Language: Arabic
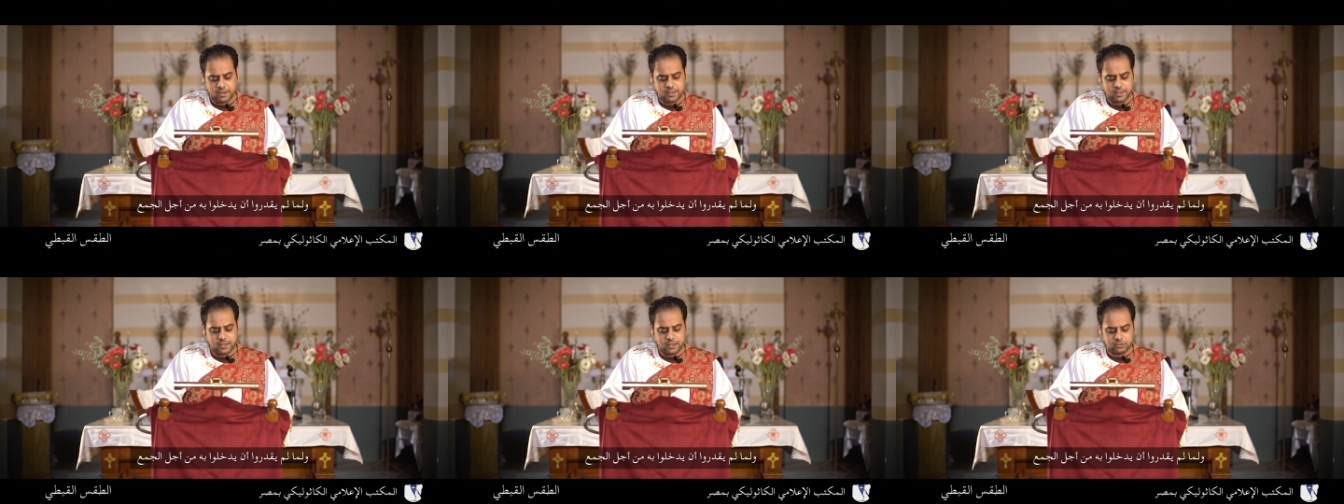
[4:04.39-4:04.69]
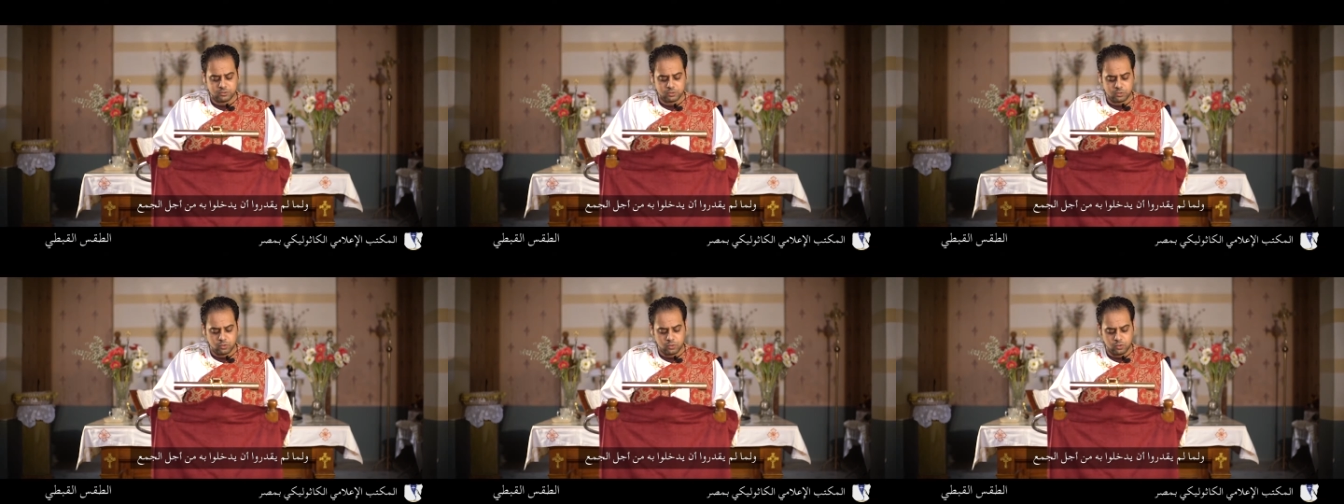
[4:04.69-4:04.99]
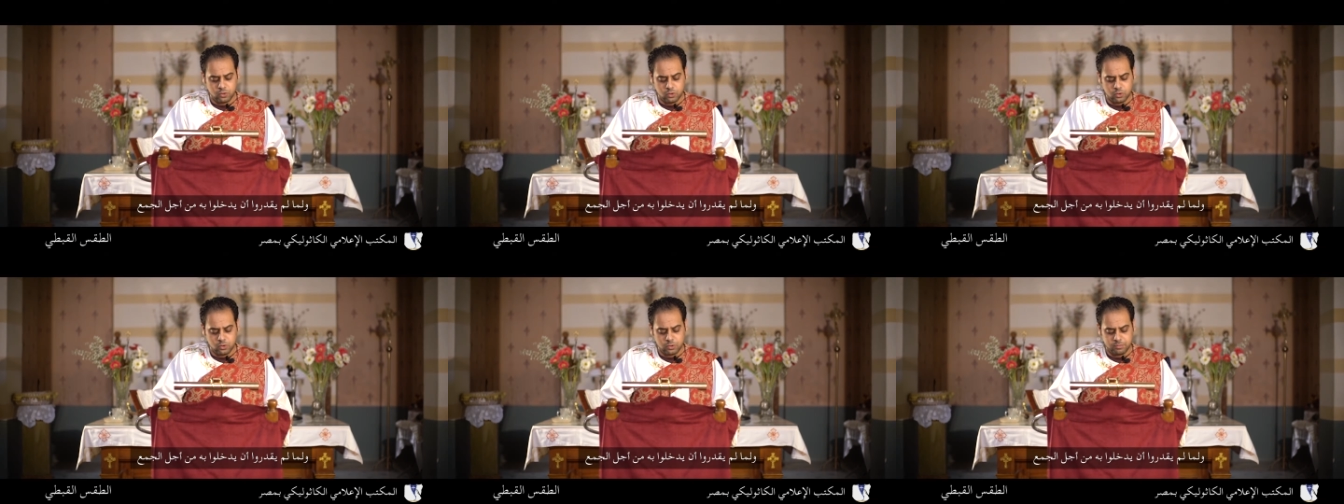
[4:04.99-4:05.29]

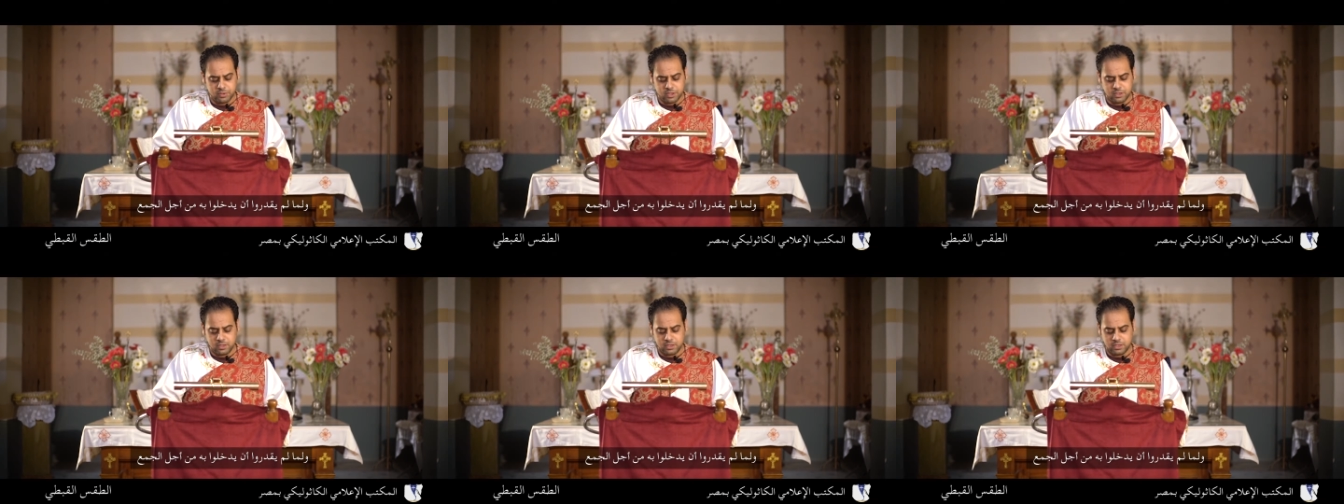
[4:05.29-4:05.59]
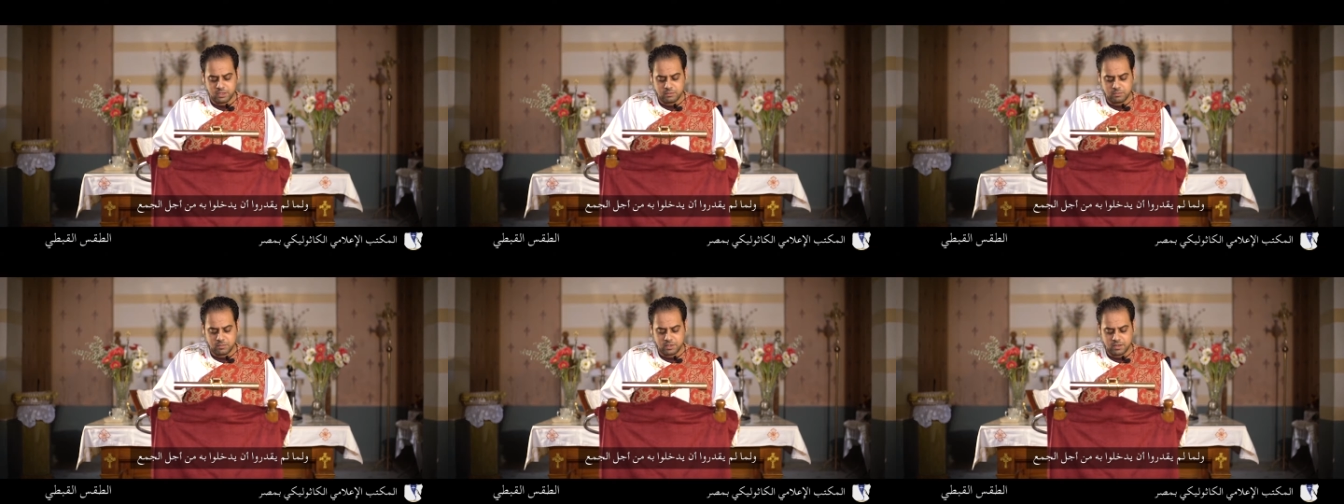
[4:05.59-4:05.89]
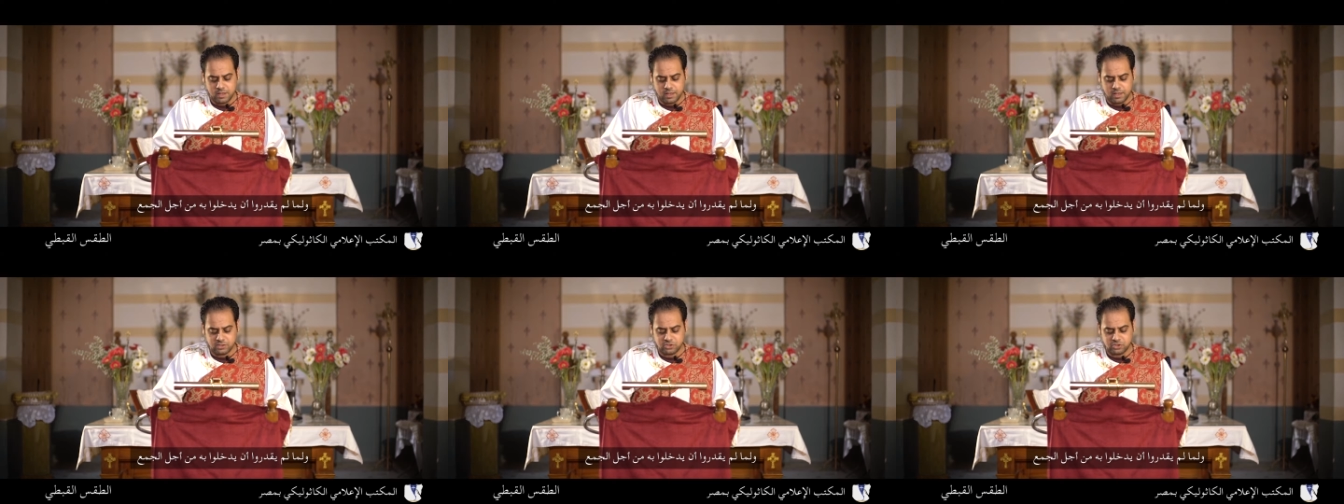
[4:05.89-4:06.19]
يدخلوا به
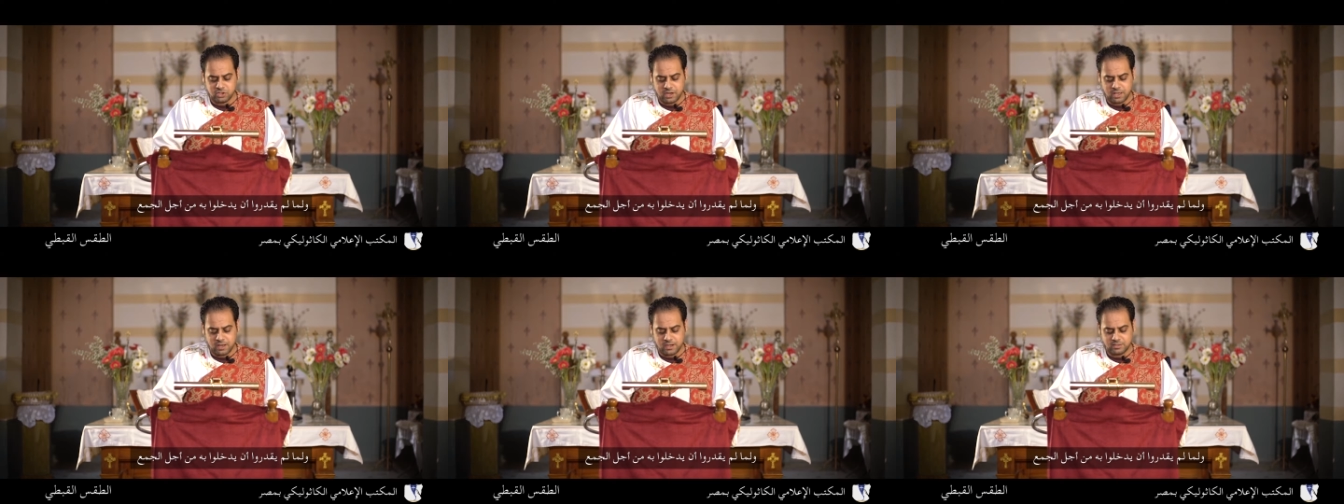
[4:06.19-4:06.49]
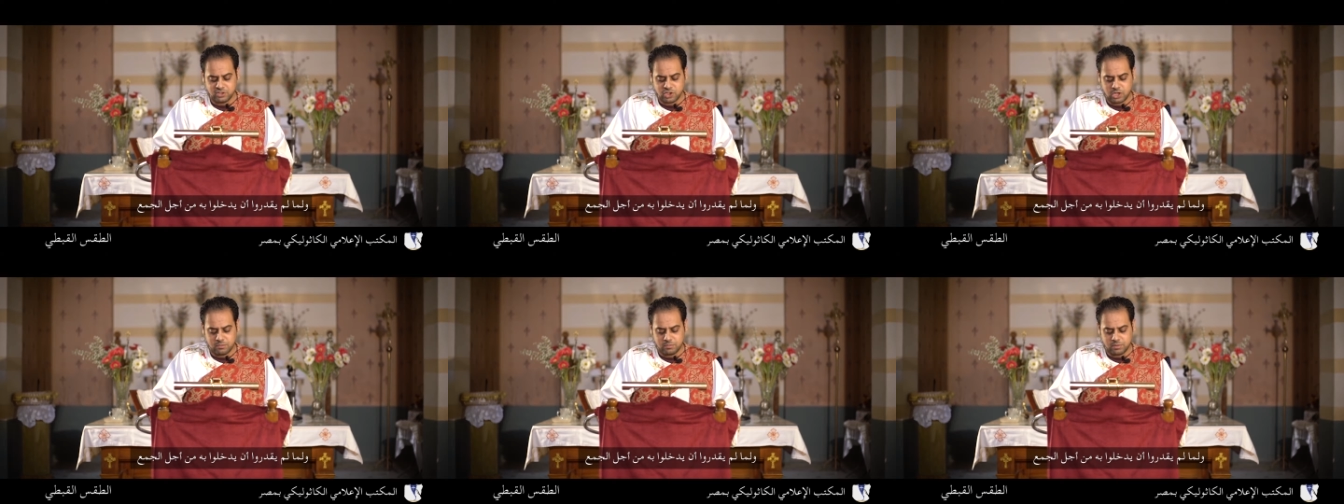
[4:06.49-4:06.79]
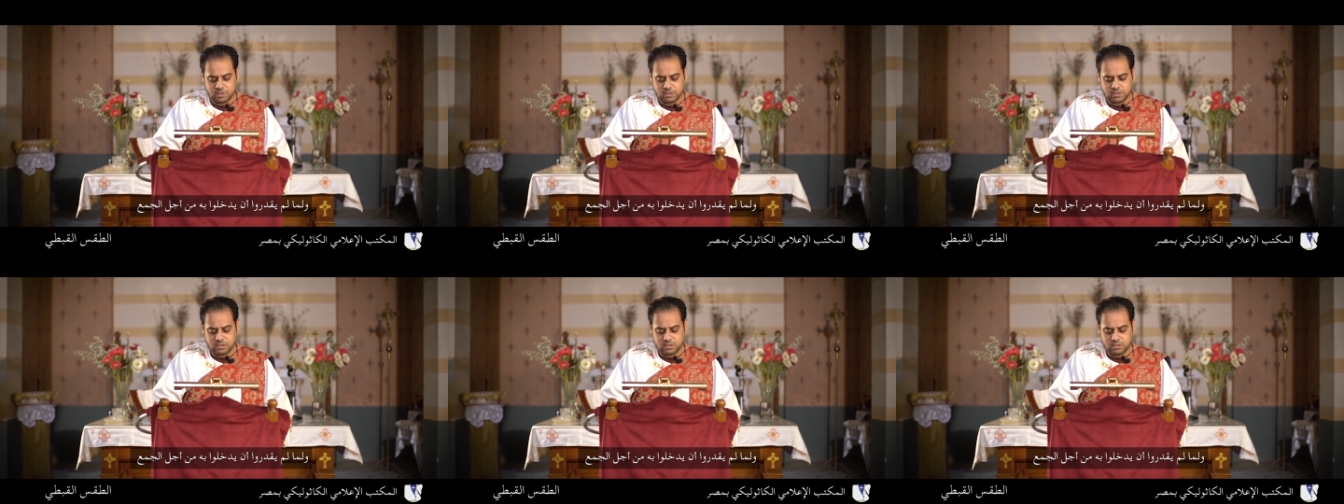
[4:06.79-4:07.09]
من أجل
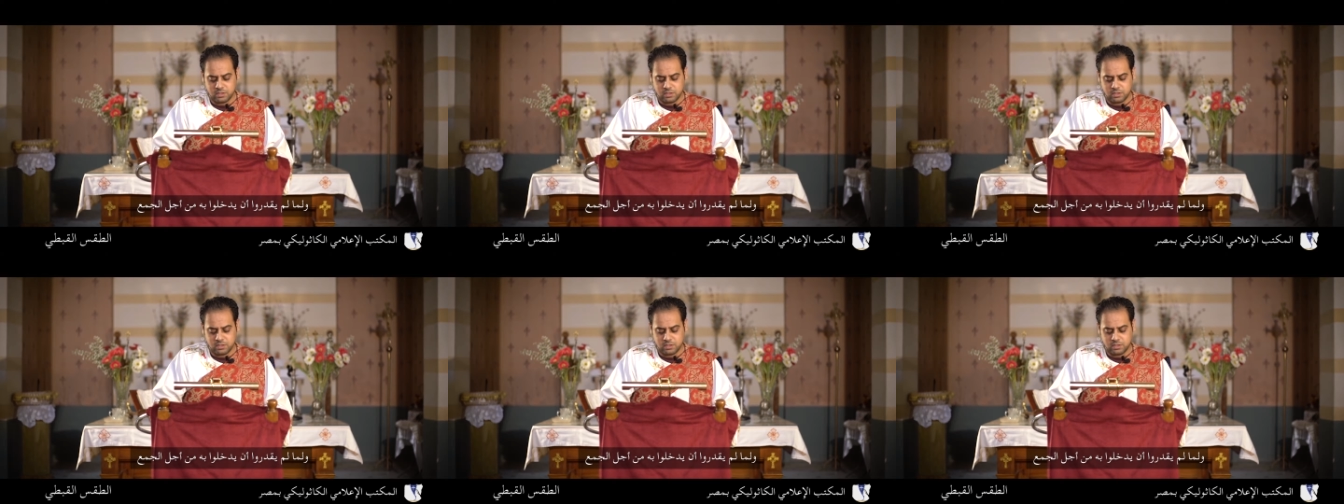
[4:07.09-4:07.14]
الجمع